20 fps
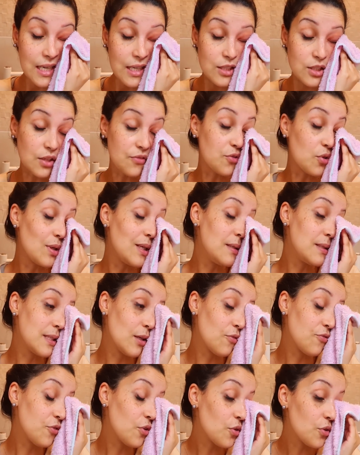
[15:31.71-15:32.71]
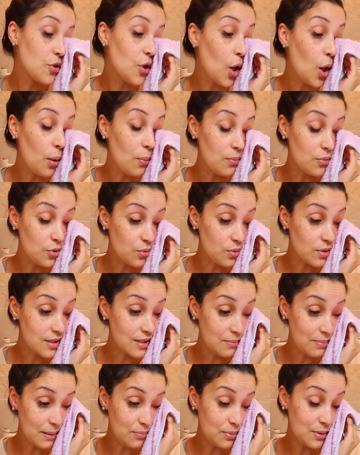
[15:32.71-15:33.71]
Sauf que les enfants dorment, donc c'est
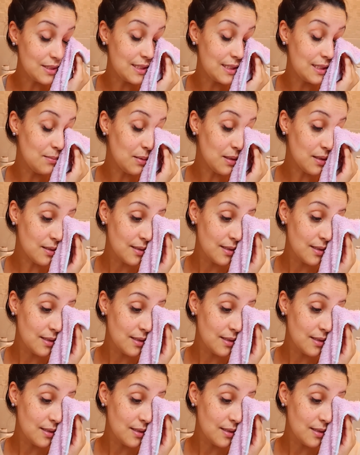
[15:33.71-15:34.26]
pas possible.